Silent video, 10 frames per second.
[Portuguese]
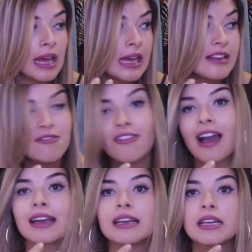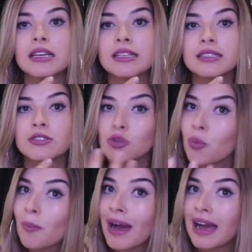ele vai
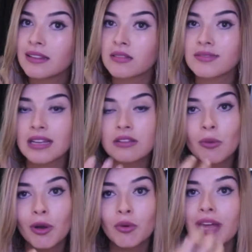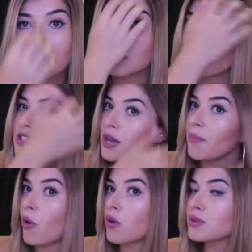chumbar, então você tem que tomar cuidado. Eu deixei
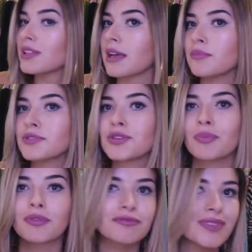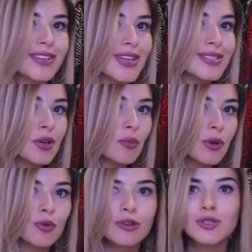pouco tempo, tipo, deixei 5
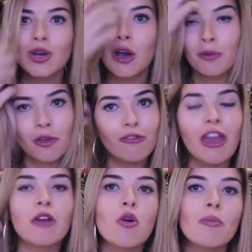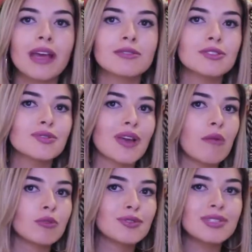minutos, porque eu fiquei com medo de ficar
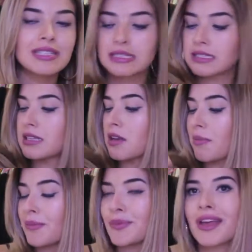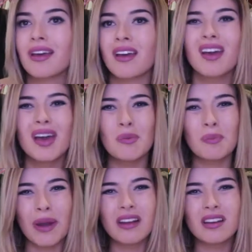muito cinza e também porque
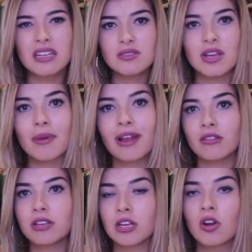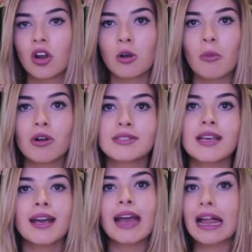para início era melhor do que colocar uma coisa
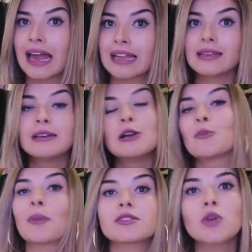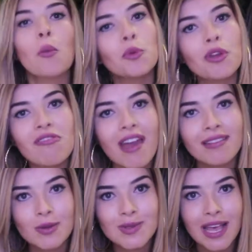regalada. Mas como no
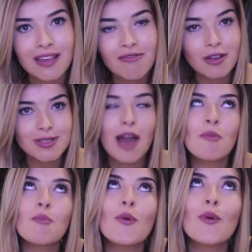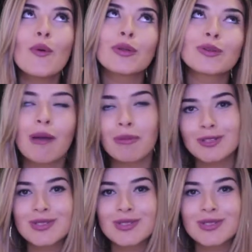inverno eu sei que vai usar muito cabelo